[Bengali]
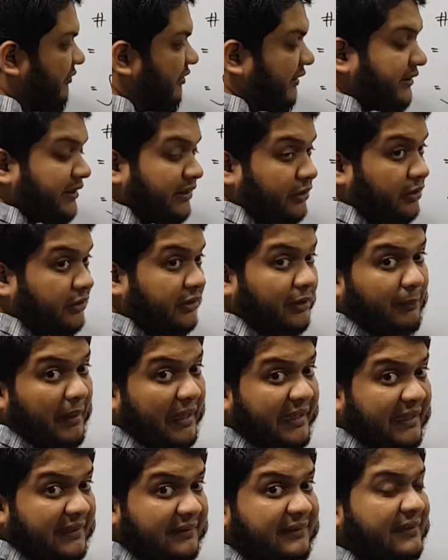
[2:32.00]
ডিফারেন্সিয়েশন হচ্ছে
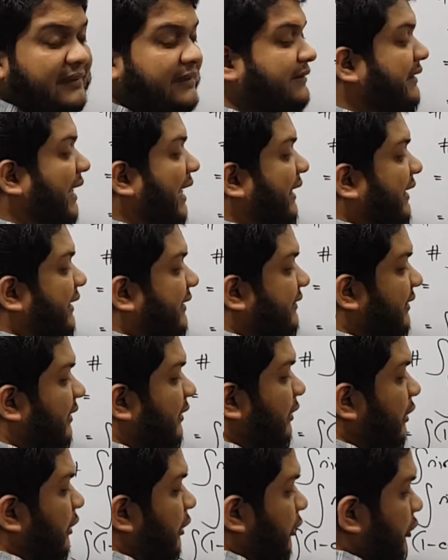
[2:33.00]
মাইনাস সাইন এক্স
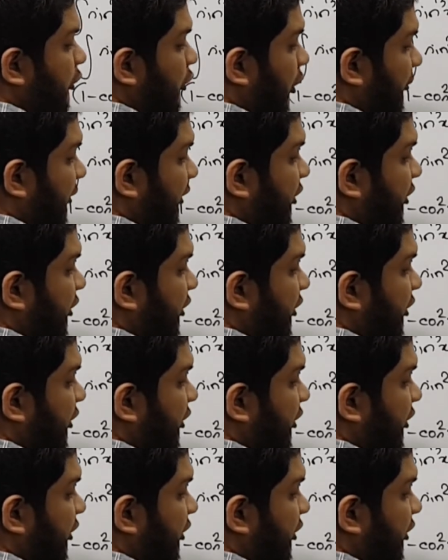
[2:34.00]
সমান